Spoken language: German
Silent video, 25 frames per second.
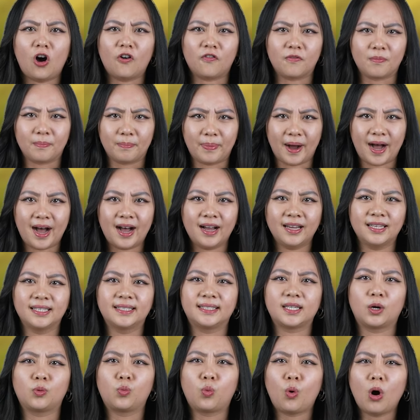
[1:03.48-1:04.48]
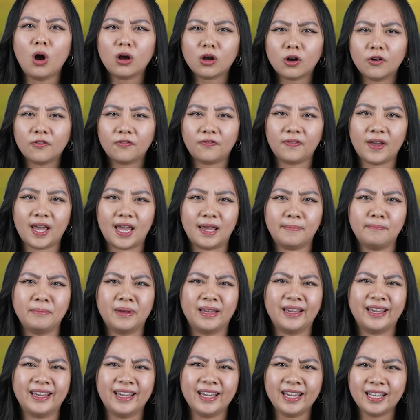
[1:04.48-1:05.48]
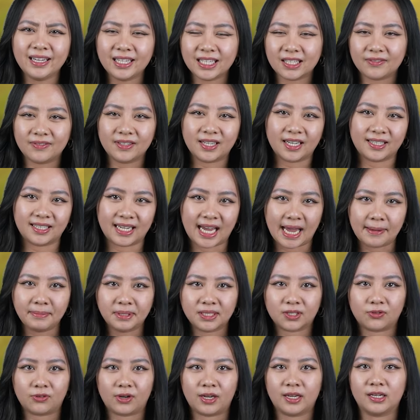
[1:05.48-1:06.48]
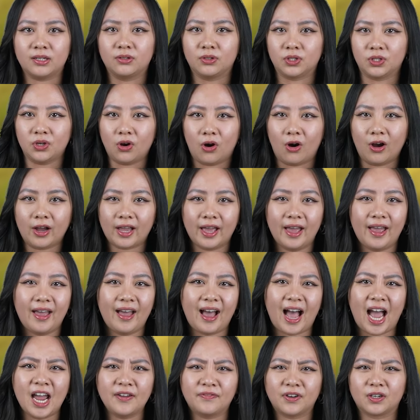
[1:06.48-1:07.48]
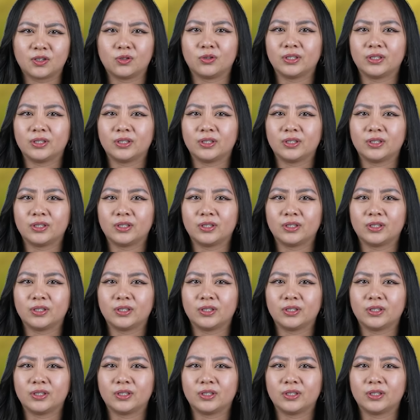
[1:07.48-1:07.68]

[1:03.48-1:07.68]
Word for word: Offenbar ist der Walk of Fame, ähnlich wie der Times Square in New York, einfach